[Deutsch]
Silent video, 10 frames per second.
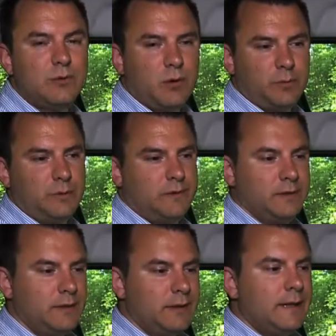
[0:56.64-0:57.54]
Cockpit.
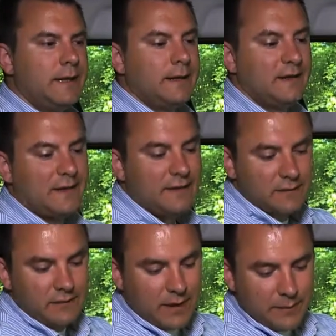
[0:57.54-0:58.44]
Das
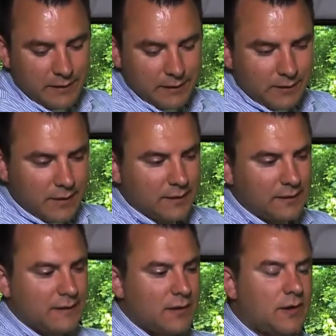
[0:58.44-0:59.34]
heißt, wir haben hier eine
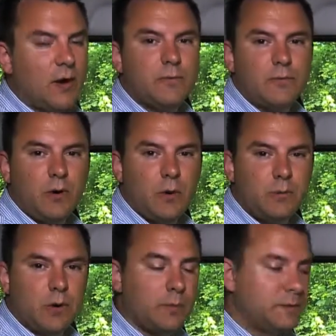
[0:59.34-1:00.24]
sehr
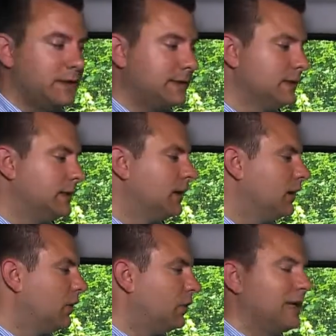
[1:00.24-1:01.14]
aufgeräumte Optik
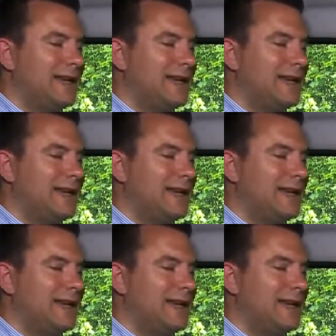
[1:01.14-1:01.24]
und ein